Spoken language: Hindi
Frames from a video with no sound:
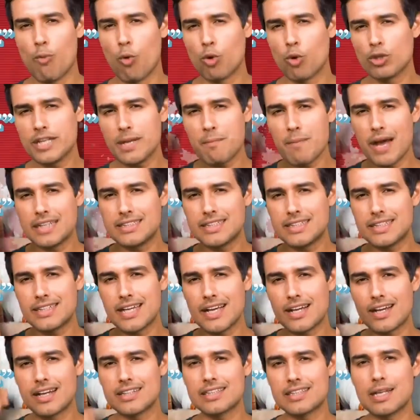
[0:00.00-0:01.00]
मोदी मैजिक
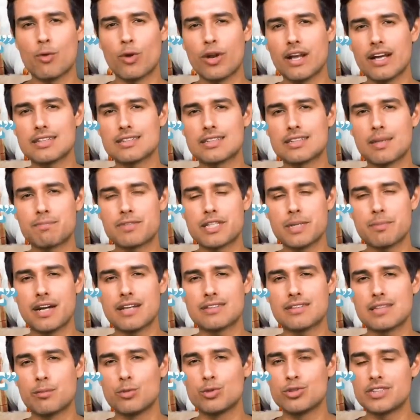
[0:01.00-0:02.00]
के खत्म होने का सबसे
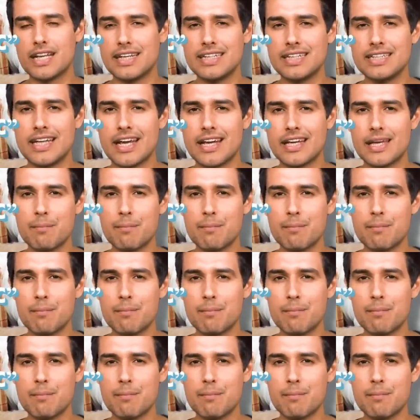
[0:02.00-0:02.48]
बड़ा सबूत यही है